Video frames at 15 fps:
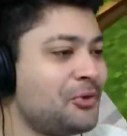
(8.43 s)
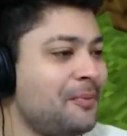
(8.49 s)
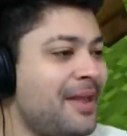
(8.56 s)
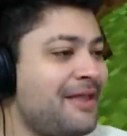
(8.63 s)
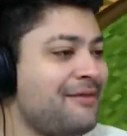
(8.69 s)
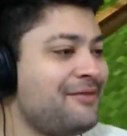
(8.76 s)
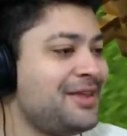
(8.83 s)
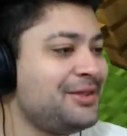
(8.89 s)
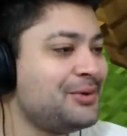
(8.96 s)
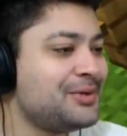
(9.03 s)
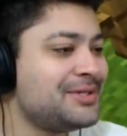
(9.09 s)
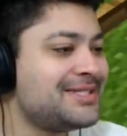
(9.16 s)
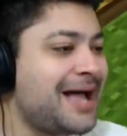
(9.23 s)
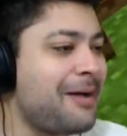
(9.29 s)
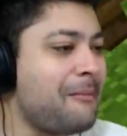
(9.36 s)
muito
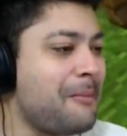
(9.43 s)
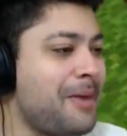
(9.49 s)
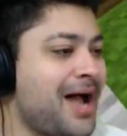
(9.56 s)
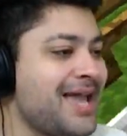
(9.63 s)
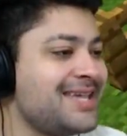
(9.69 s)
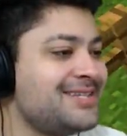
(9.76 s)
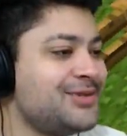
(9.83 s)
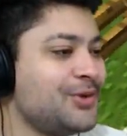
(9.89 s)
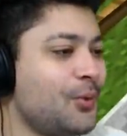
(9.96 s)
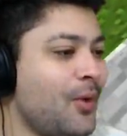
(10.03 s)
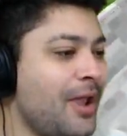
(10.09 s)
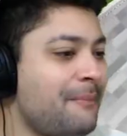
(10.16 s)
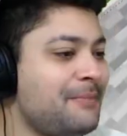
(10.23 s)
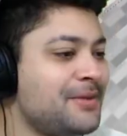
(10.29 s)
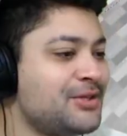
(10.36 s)
bem-vindos a mais
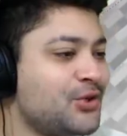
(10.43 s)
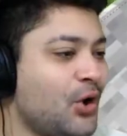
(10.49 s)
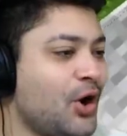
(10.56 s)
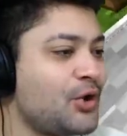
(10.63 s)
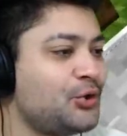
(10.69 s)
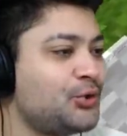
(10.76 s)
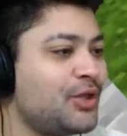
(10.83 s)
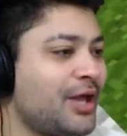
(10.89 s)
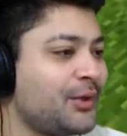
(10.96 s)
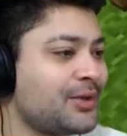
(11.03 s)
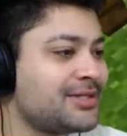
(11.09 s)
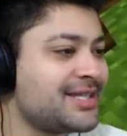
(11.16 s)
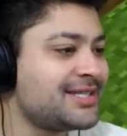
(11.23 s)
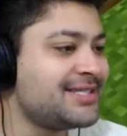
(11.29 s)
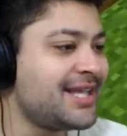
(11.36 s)
um episódio da
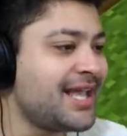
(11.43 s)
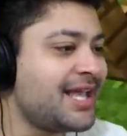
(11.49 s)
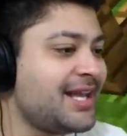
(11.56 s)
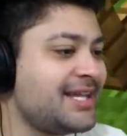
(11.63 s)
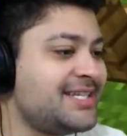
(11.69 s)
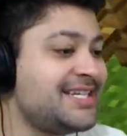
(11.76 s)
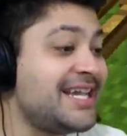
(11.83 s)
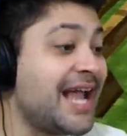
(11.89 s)
nossa série